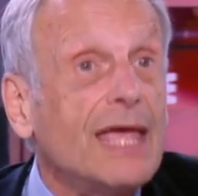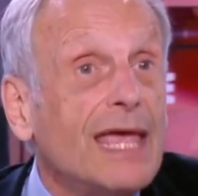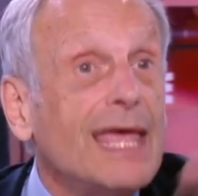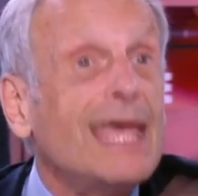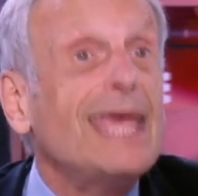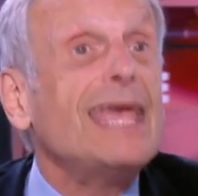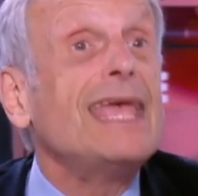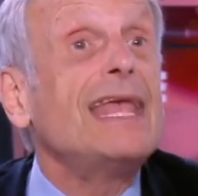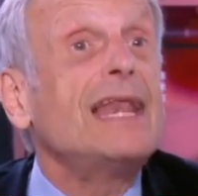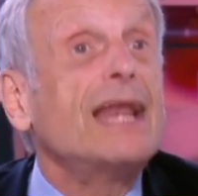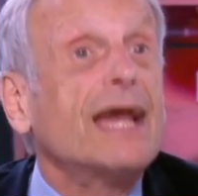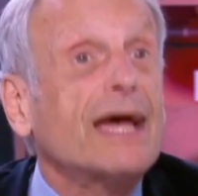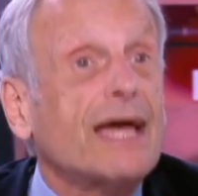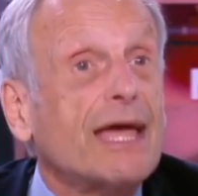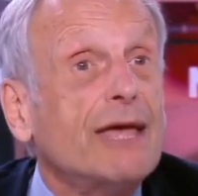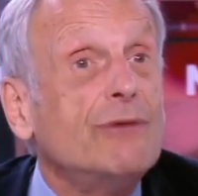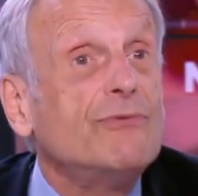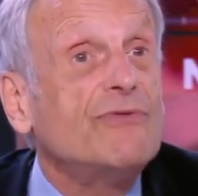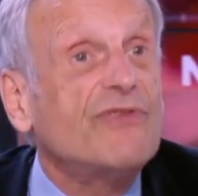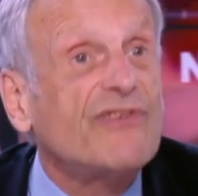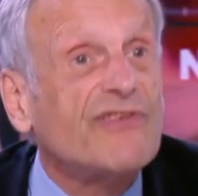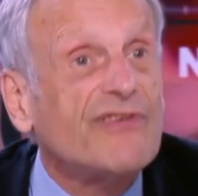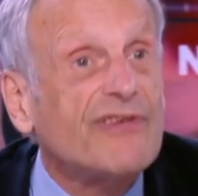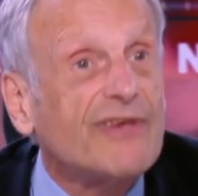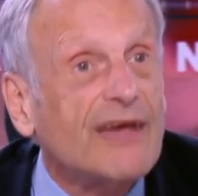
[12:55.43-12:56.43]
et il
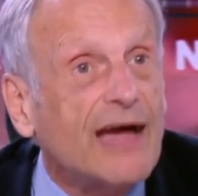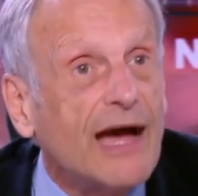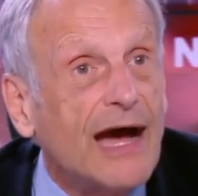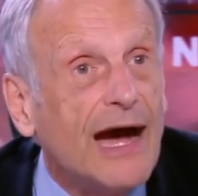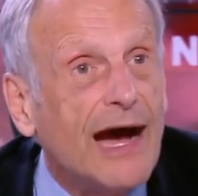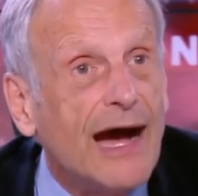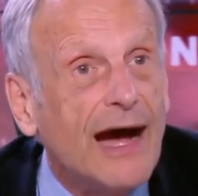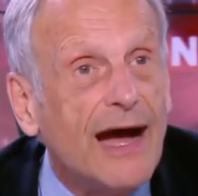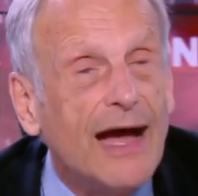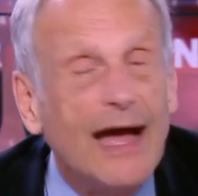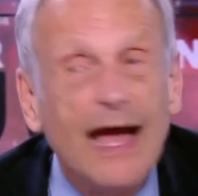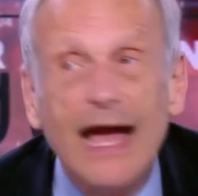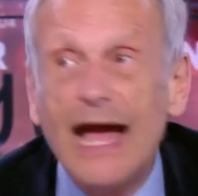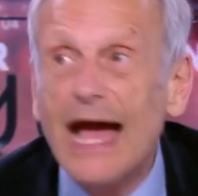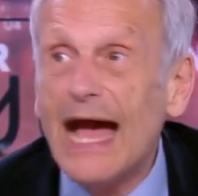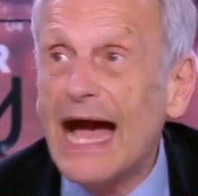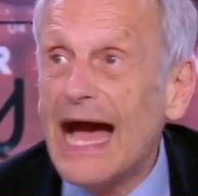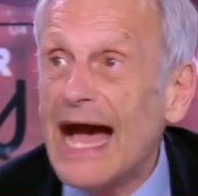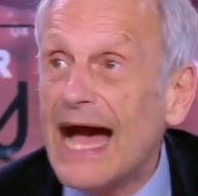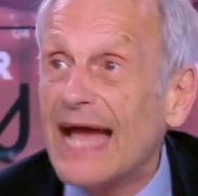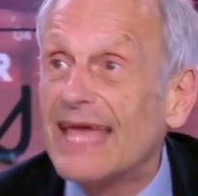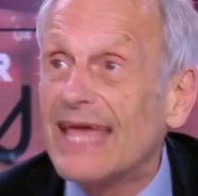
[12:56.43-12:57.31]
réussira à